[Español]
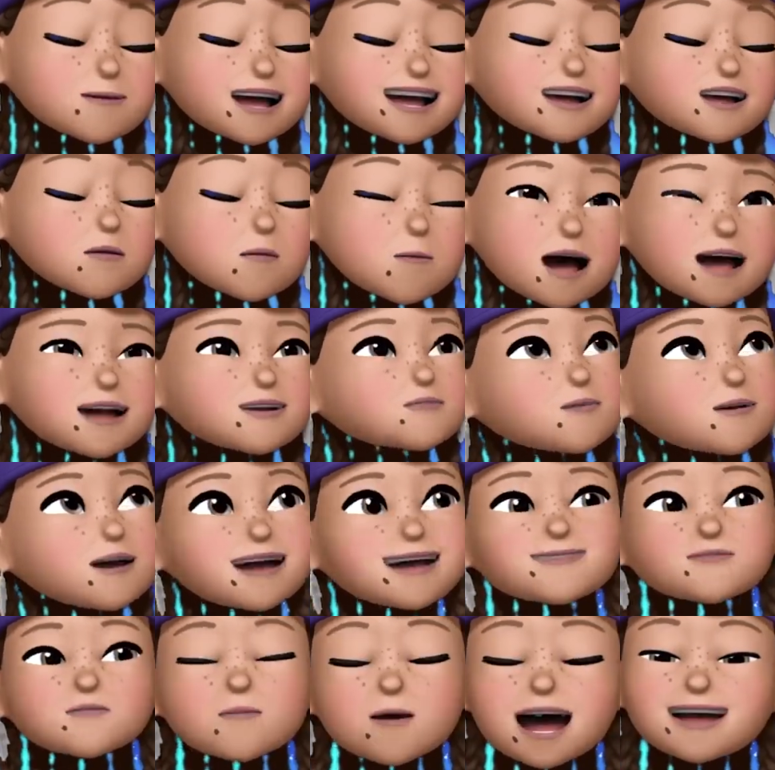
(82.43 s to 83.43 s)
no intentes
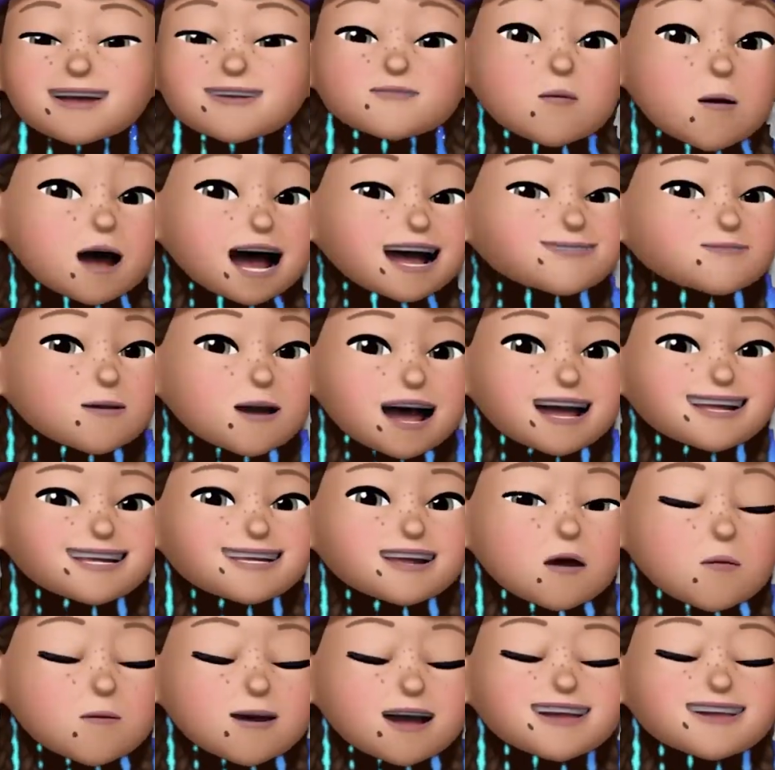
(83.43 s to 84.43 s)
arreglarlo más,
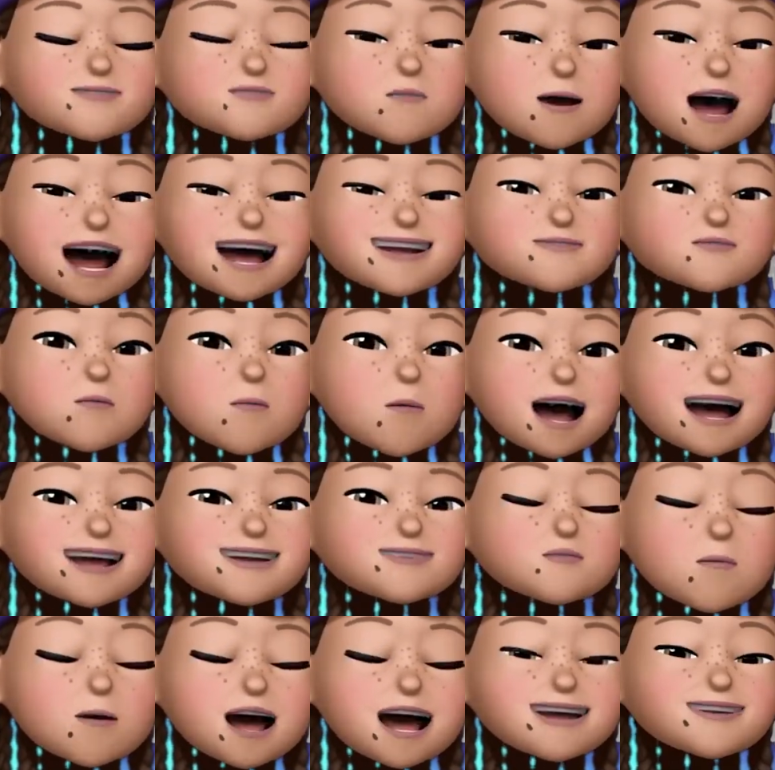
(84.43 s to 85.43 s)
solo da vuelta
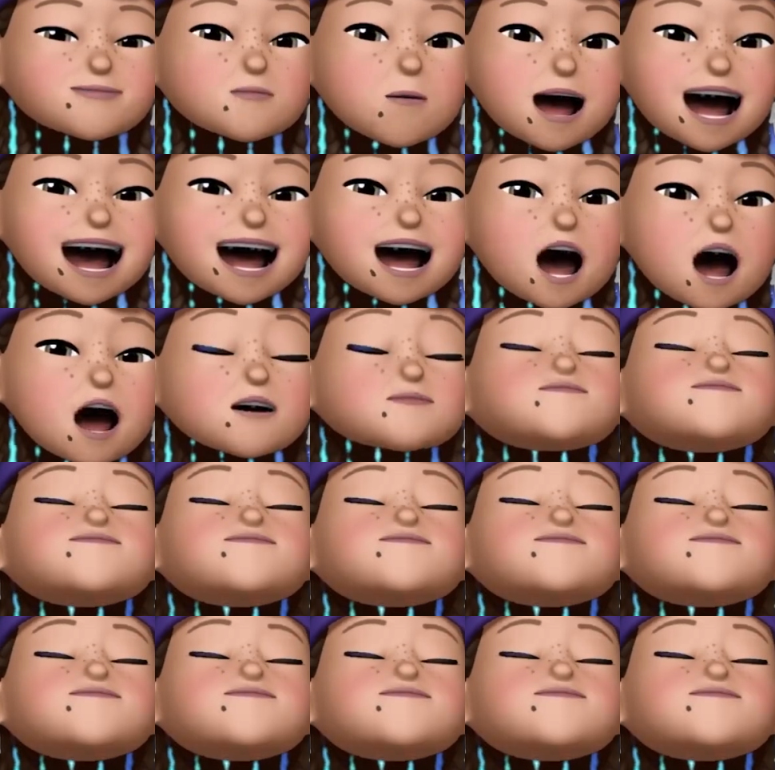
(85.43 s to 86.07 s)
la página.